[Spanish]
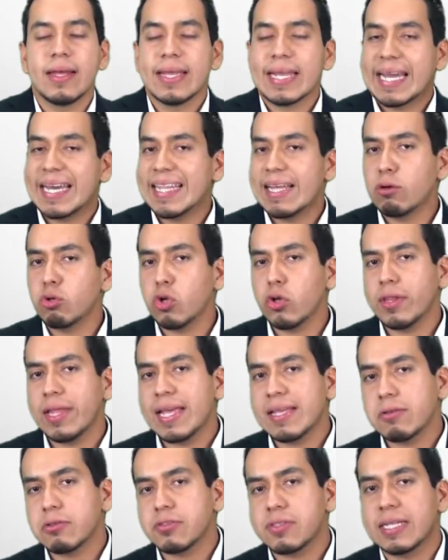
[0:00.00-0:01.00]
Cada uno
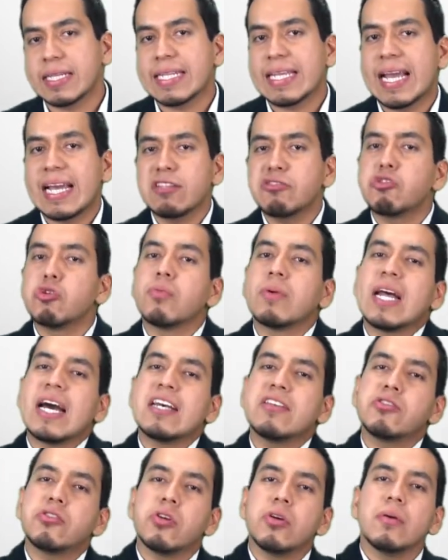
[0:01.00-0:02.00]
de ellos tenía en su
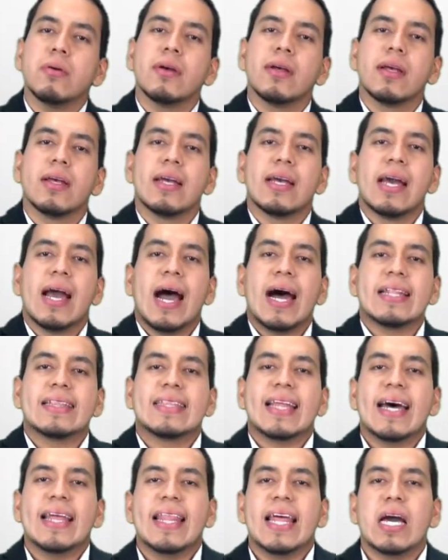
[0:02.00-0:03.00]
brazo
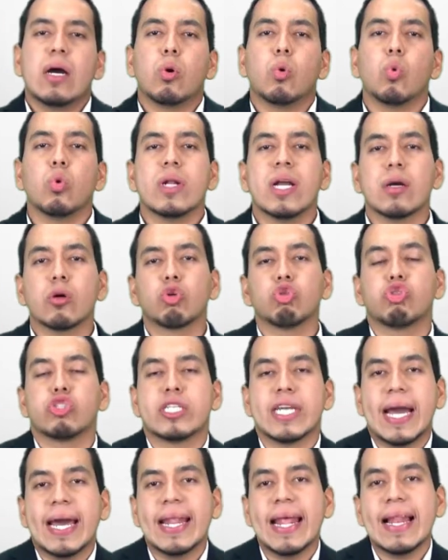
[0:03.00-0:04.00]
atada una
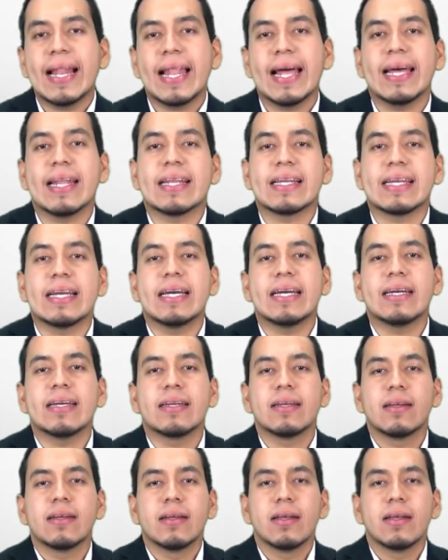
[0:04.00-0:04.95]
cuchara larga,